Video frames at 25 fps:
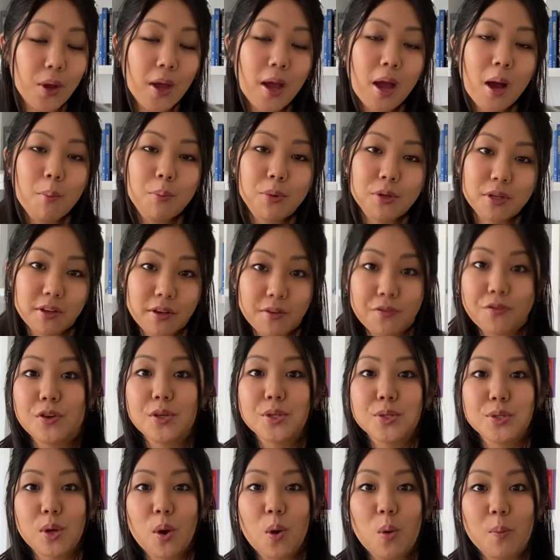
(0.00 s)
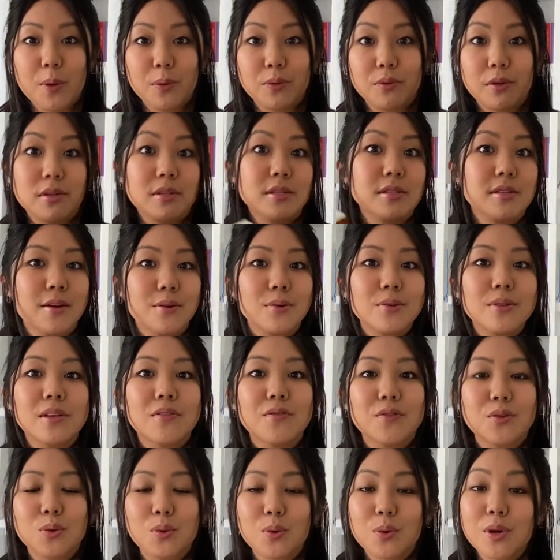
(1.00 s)
porque foi só o meu terceiro
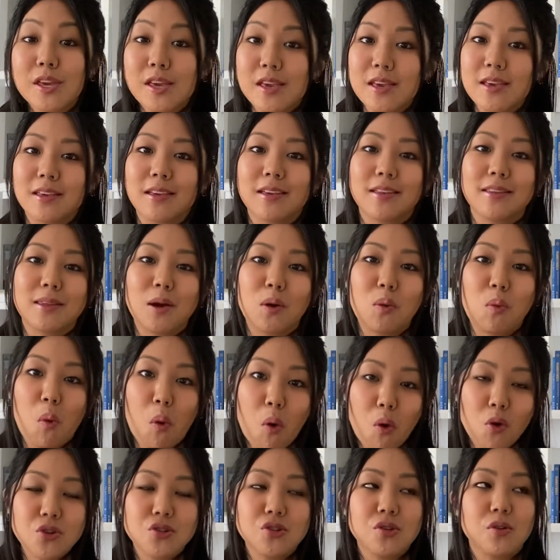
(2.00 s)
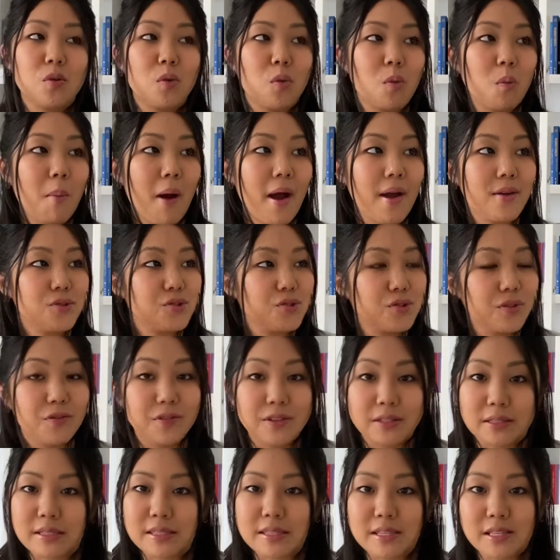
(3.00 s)
livro do King, então hoje, com mais de
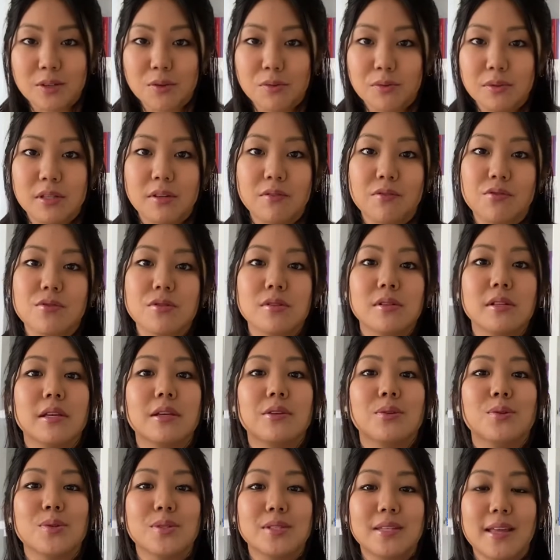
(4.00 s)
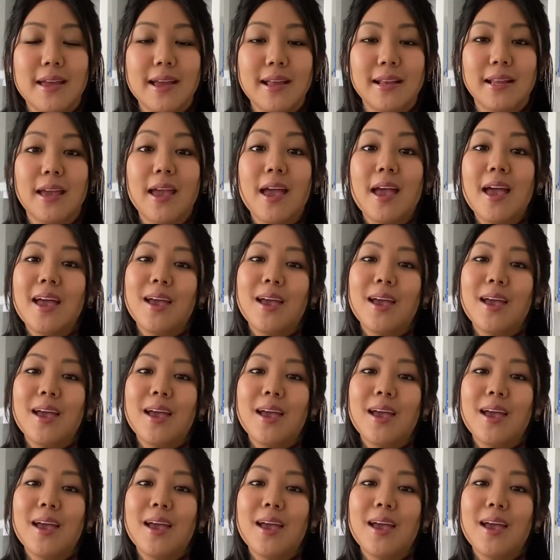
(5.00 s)
25 livros lidos dele,